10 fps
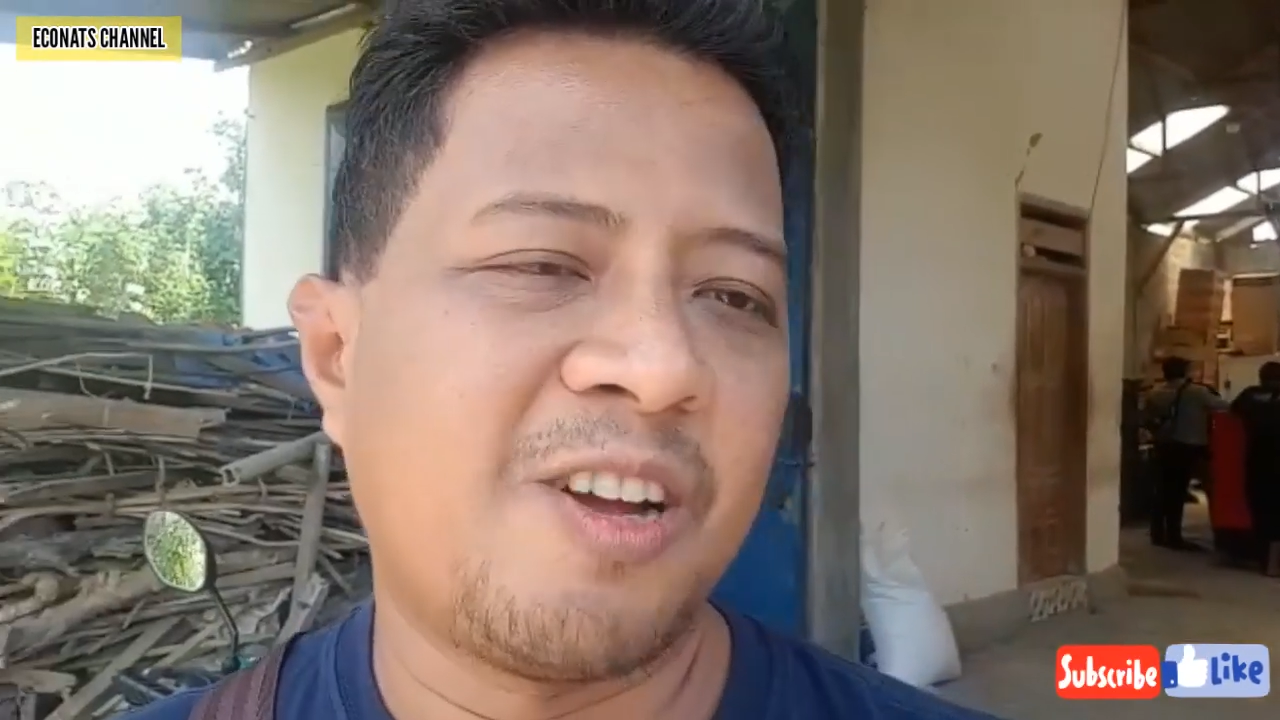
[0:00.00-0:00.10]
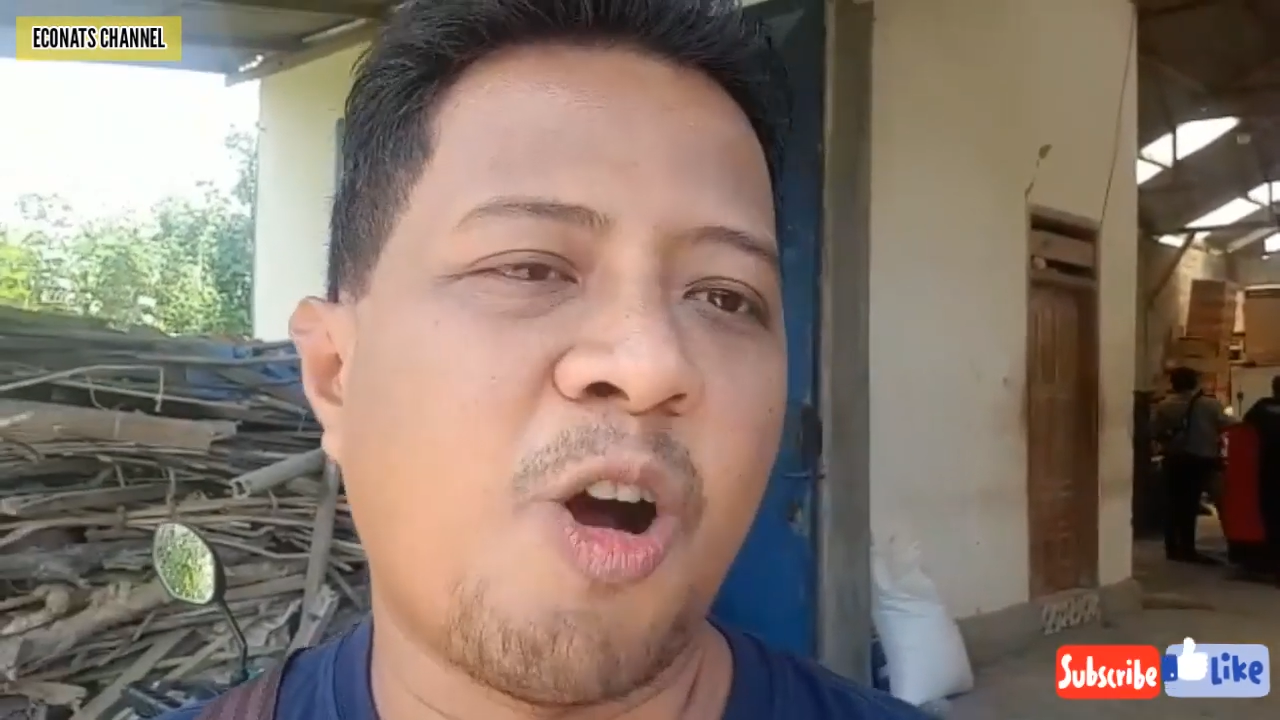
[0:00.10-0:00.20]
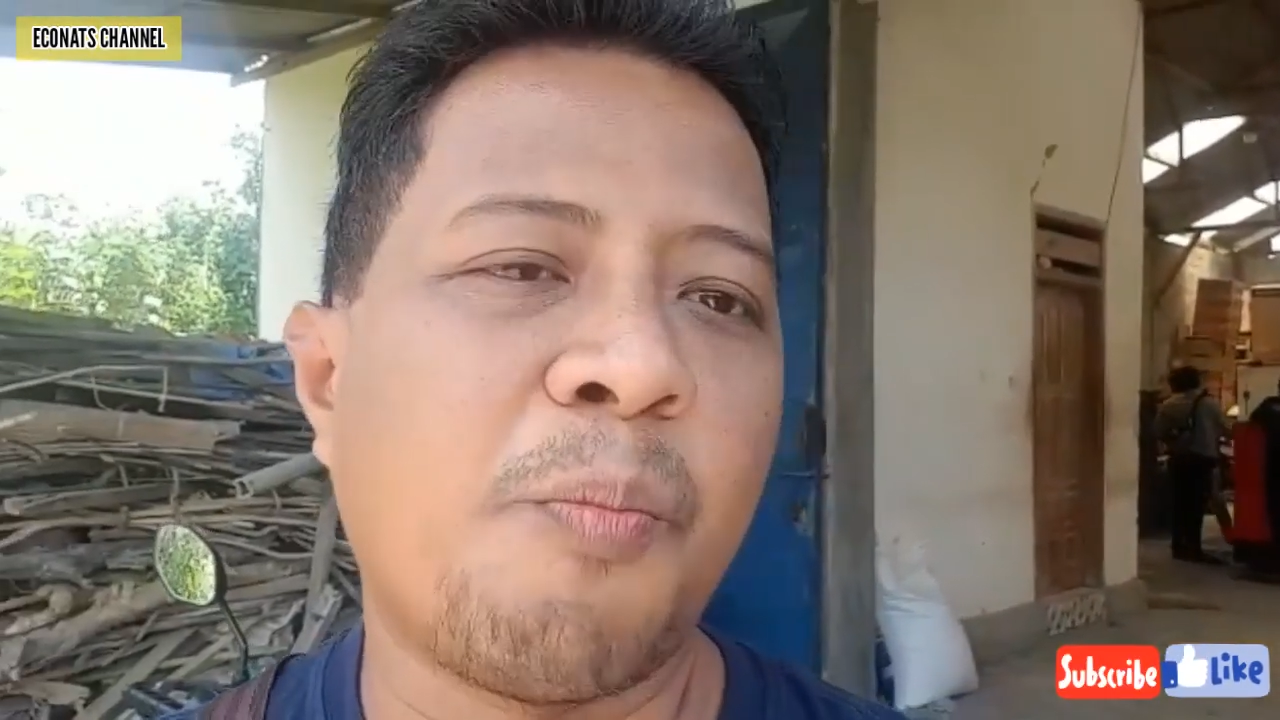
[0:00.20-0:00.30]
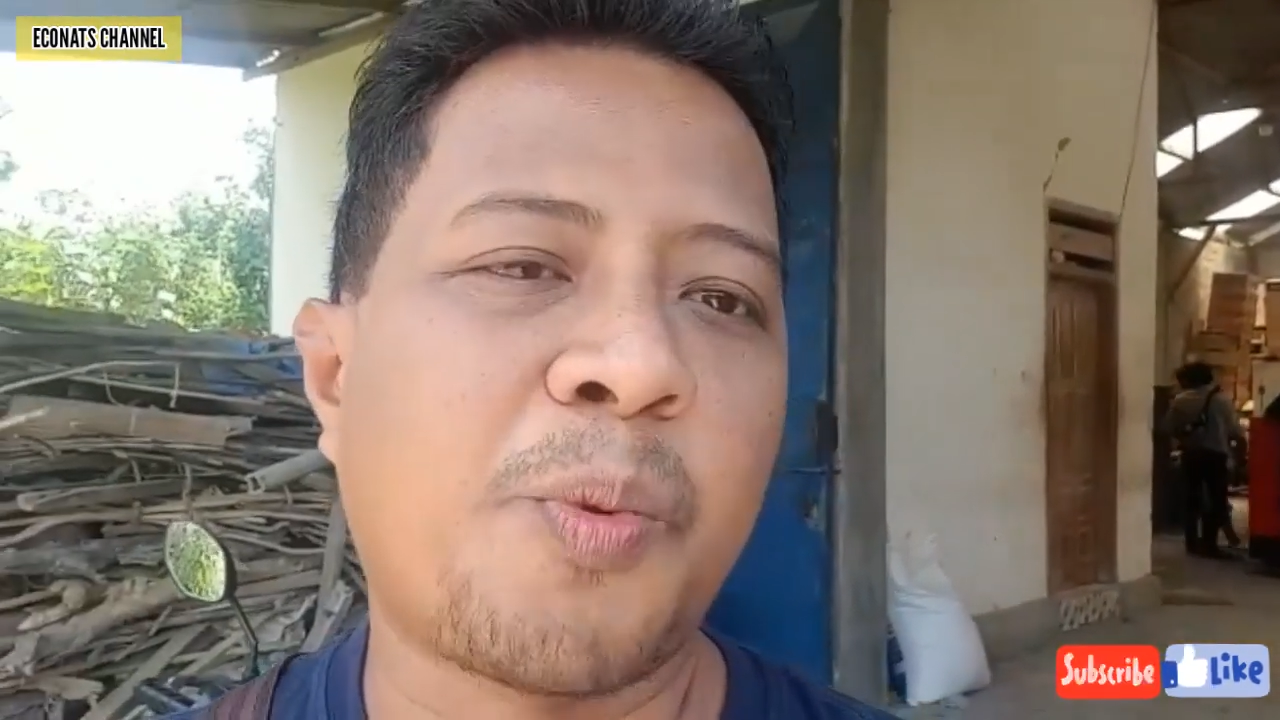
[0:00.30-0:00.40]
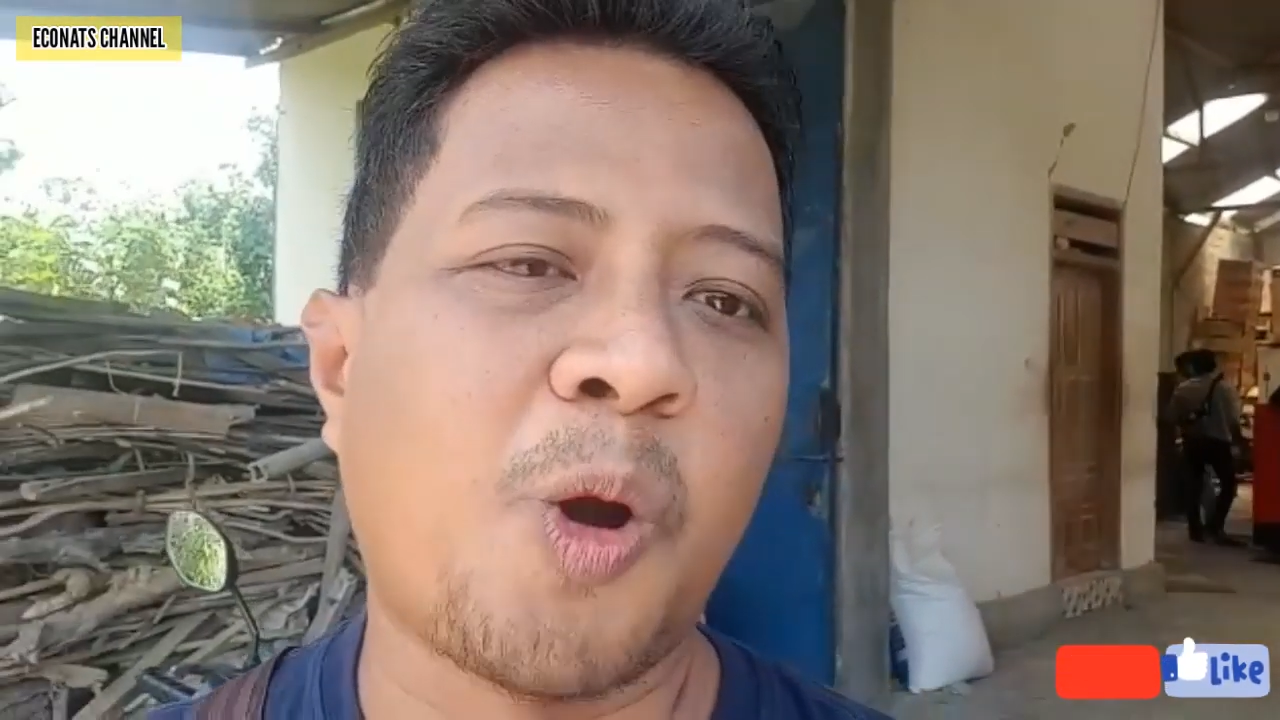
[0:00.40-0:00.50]

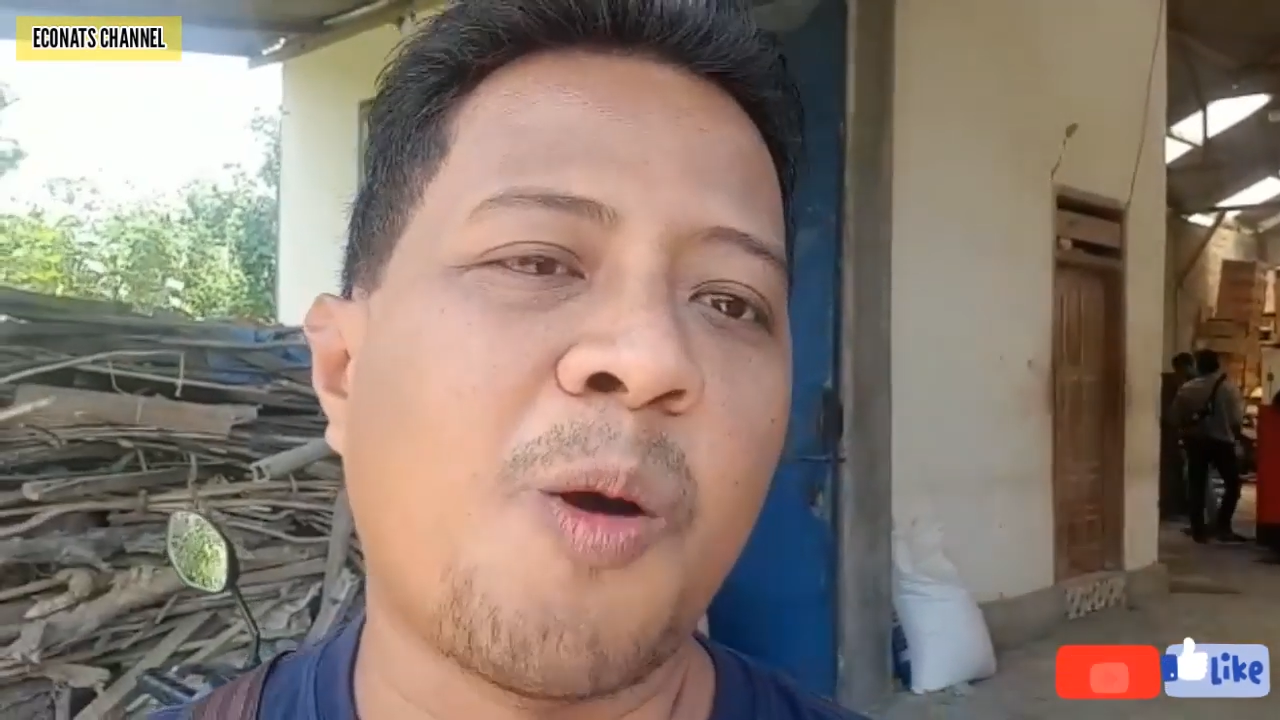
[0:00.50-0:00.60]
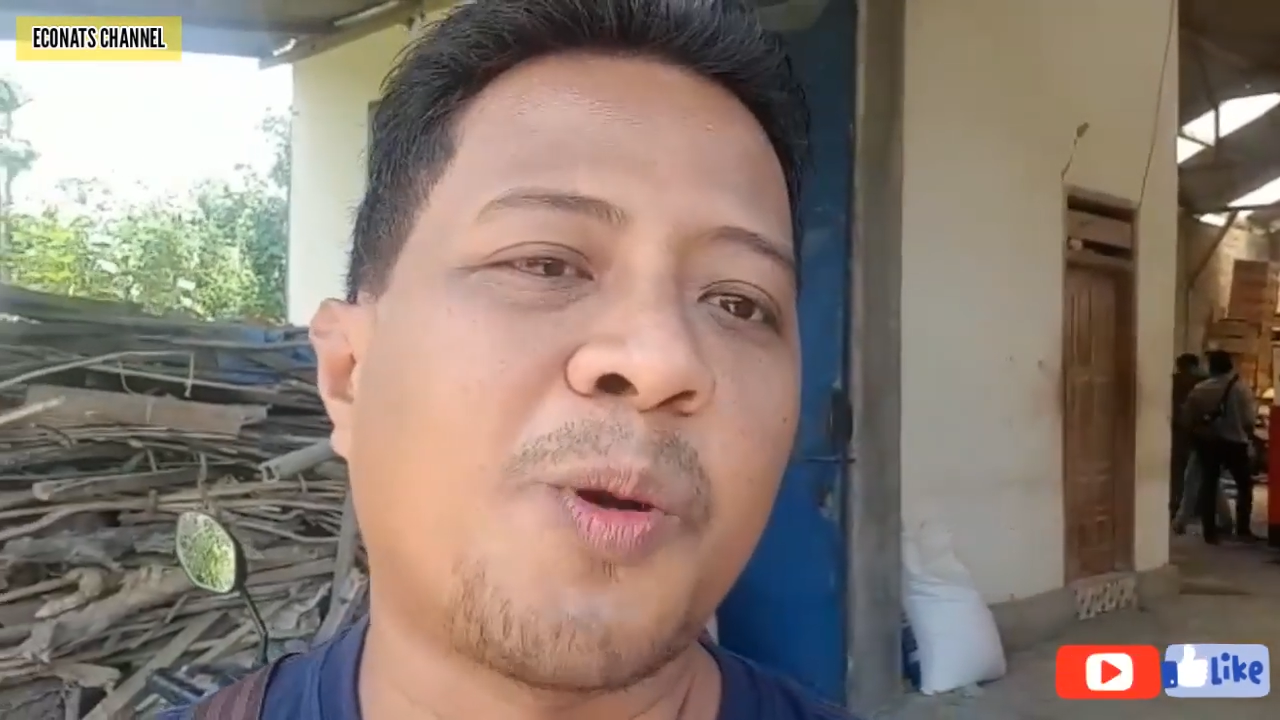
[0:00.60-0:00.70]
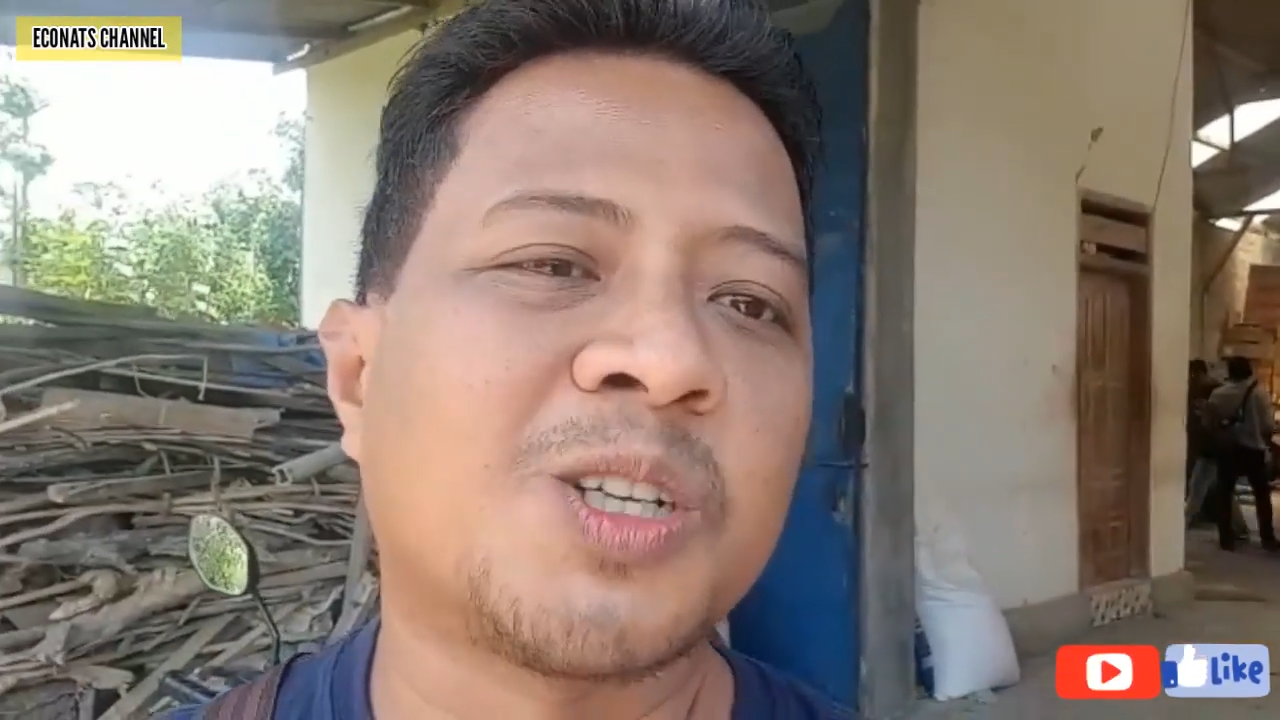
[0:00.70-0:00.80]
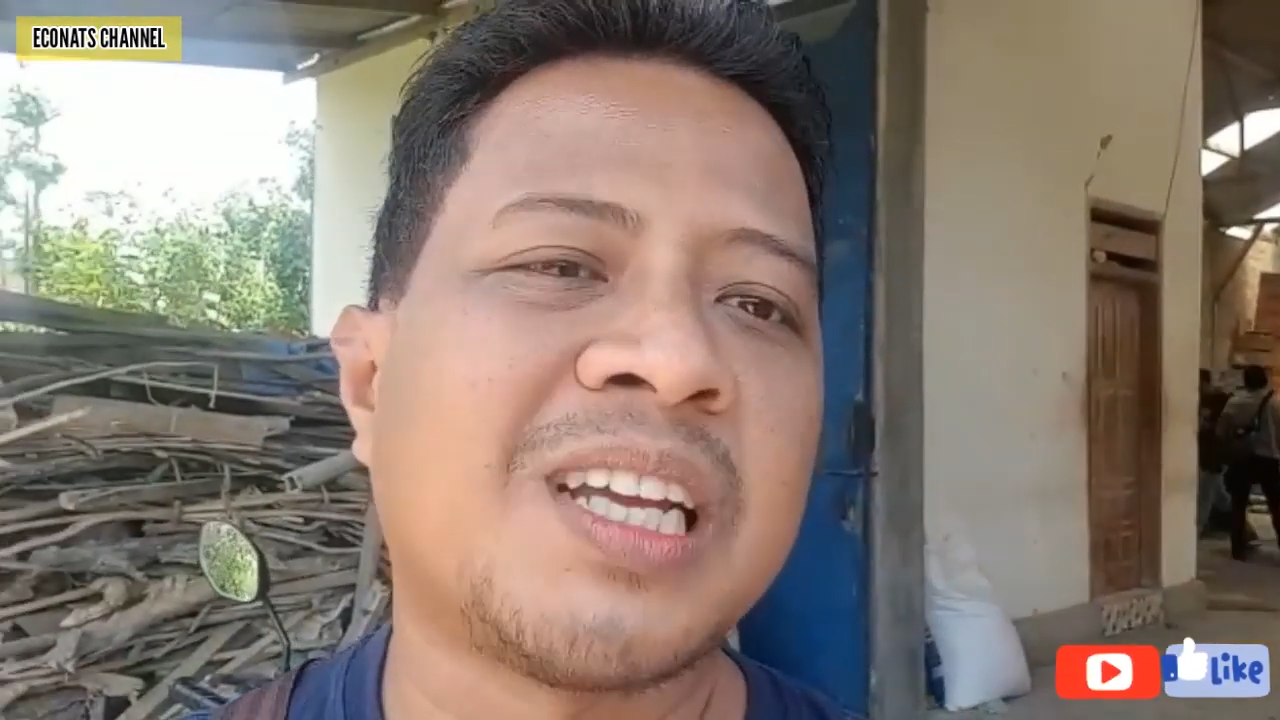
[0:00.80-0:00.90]
ngobrol-ngobrol